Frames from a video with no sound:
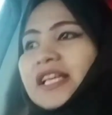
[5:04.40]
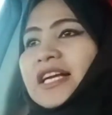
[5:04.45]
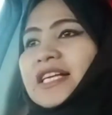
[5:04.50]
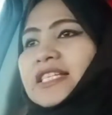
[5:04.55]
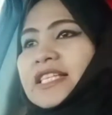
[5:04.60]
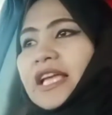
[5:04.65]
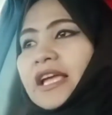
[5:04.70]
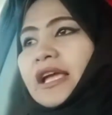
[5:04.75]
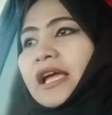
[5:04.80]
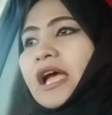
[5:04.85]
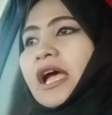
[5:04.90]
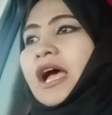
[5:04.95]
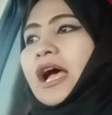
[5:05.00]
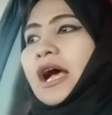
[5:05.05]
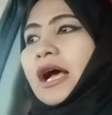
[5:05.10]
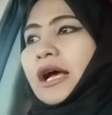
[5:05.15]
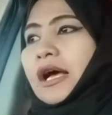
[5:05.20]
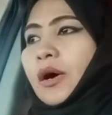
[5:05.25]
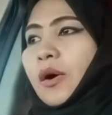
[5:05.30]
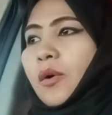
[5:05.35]
kasi
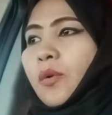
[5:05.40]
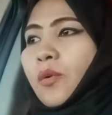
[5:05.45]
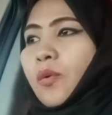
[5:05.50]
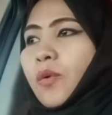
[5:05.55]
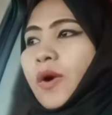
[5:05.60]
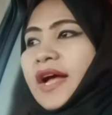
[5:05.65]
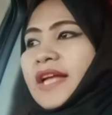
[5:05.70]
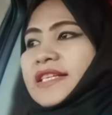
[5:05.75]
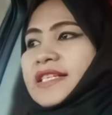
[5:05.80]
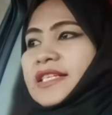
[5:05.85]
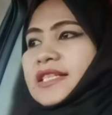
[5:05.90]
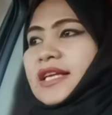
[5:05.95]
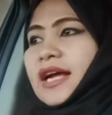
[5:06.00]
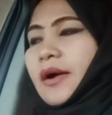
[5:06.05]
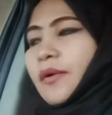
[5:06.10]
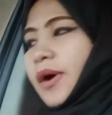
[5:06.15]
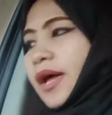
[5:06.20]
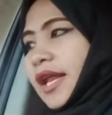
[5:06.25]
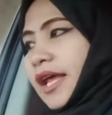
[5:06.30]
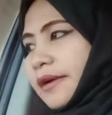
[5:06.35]
once
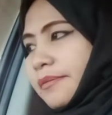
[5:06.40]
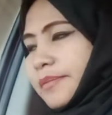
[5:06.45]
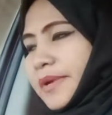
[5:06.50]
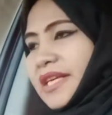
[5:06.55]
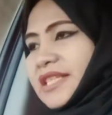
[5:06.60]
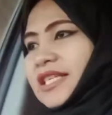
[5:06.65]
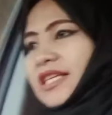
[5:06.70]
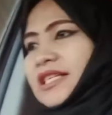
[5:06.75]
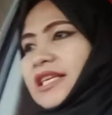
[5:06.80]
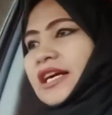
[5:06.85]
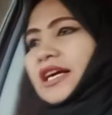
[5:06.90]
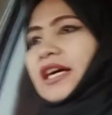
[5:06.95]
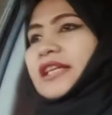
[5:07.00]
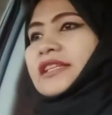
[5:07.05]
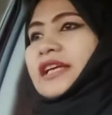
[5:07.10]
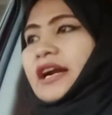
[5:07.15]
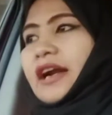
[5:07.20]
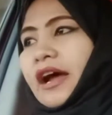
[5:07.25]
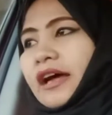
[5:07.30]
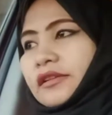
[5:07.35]
ka walang visa sa
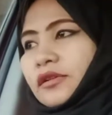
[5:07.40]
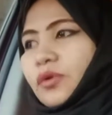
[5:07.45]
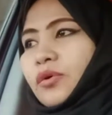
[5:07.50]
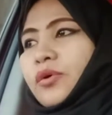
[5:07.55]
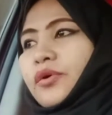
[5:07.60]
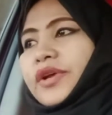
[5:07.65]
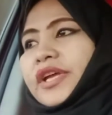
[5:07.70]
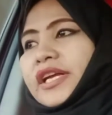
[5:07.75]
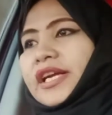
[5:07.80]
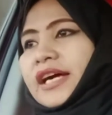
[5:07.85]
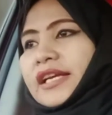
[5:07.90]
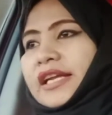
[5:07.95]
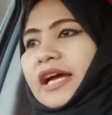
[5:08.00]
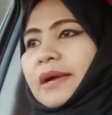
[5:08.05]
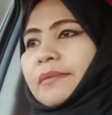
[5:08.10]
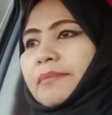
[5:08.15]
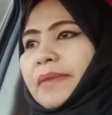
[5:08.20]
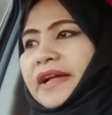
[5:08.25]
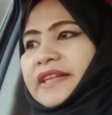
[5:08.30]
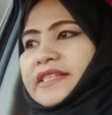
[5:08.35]
Qatar at uwi ka
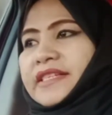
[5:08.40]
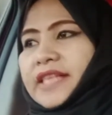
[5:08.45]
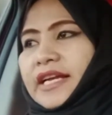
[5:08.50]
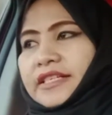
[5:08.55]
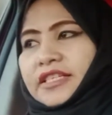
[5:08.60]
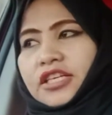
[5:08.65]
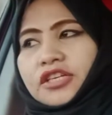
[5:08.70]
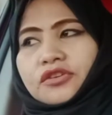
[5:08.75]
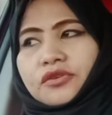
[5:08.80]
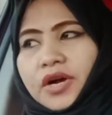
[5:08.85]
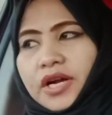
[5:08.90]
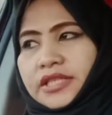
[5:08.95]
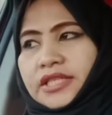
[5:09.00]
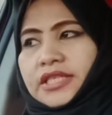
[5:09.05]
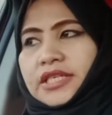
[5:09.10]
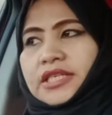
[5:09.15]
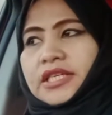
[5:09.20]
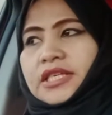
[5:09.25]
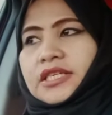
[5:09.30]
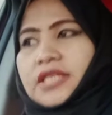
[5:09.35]
ng bansa, sino ang
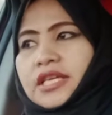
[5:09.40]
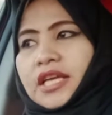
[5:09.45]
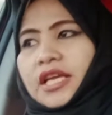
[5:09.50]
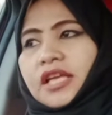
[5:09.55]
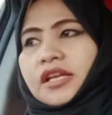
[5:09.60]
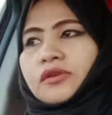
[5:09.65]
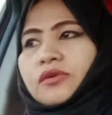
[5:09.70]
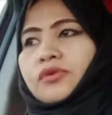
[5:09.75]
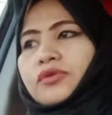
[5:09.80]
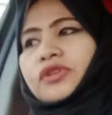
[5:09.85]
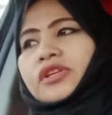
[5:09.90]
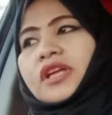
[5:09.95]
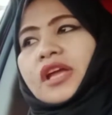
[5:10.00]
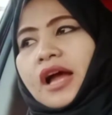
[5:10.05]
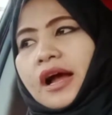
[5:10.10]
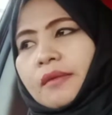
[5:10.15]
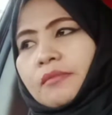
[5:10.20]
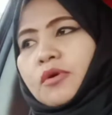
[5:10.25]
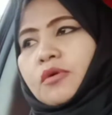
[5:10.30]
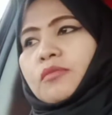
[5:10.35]
sisisihin
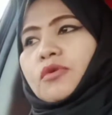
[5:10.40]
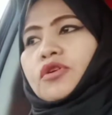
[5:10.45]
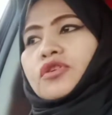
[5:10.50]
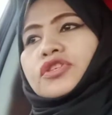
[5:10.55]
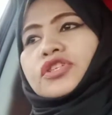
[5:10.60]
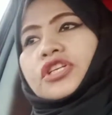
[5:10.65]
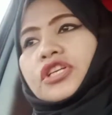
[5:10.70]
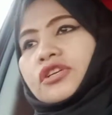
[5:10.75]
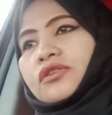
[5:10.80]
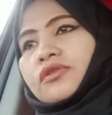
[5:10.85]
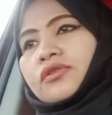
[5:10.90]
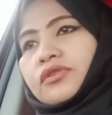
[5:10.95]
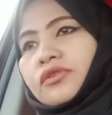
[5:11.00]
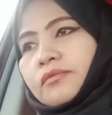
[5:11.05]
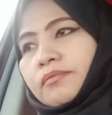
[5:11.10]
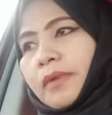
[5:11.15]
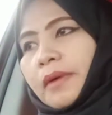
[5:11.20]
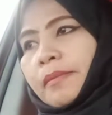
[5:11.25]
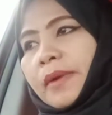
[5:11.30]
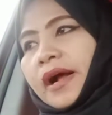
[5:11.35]
kundi amo mo? Sino
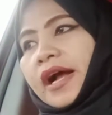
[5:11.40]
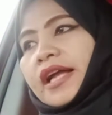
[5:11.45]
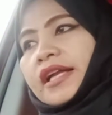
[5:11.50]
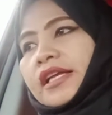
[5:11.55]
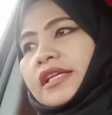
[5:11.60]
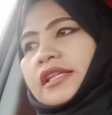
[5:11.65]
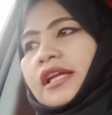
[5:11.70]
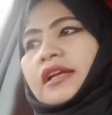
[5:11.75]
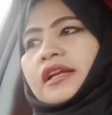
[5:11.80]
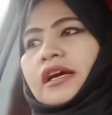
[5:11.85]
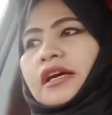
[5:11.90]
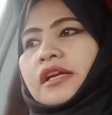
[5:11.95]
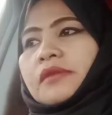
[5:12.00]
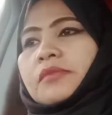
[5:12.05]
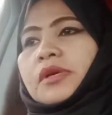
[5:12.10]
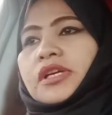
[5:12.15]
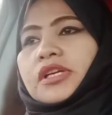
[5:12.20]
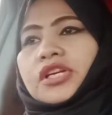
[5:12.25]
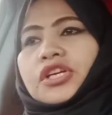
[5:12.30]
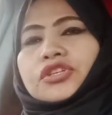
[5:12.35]
yung papagalitan
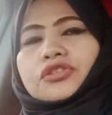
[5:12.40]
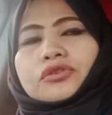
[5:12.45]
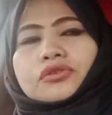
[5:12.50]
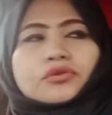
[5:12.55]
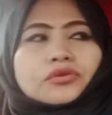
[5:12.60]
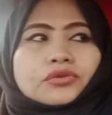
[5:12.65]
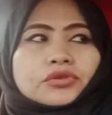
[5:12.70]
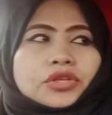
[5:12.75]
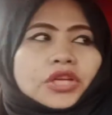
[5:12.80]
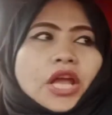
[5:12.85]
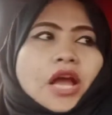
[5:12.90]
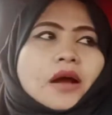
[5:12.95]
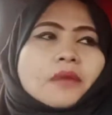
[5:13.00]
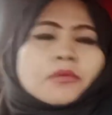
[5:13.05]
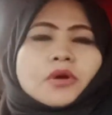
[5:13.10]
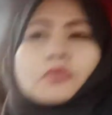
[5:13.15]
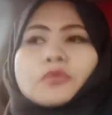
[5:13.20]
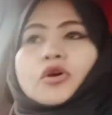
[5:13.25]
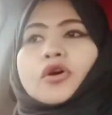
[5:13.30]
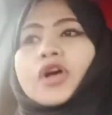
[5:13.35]
ng immigration kundi
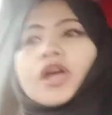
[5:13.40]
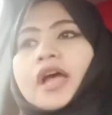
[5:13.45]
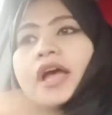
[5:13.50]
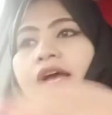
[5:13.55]
amo mo?